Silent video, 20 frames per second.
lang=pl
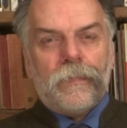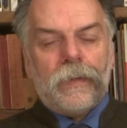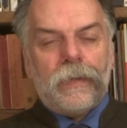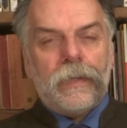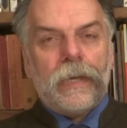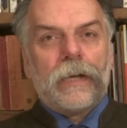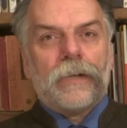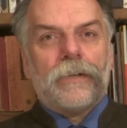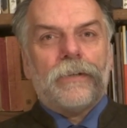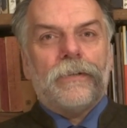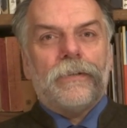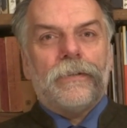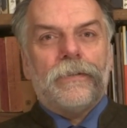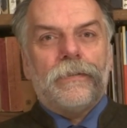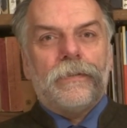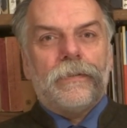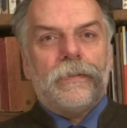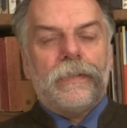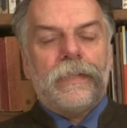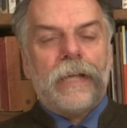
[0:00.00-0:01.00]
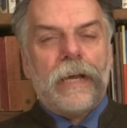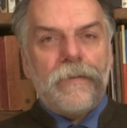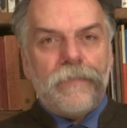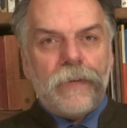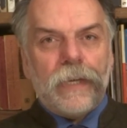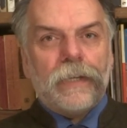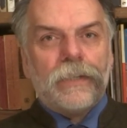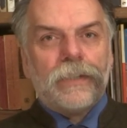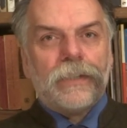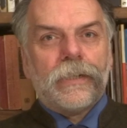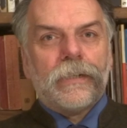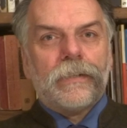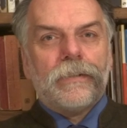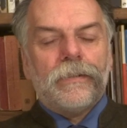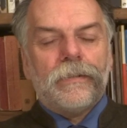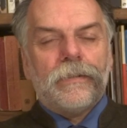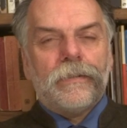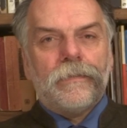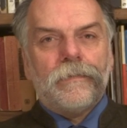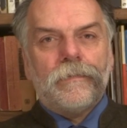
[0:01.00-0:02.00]
jako
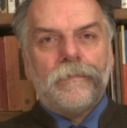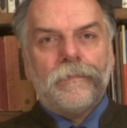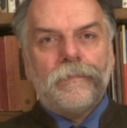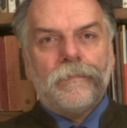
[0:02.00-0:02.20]
największego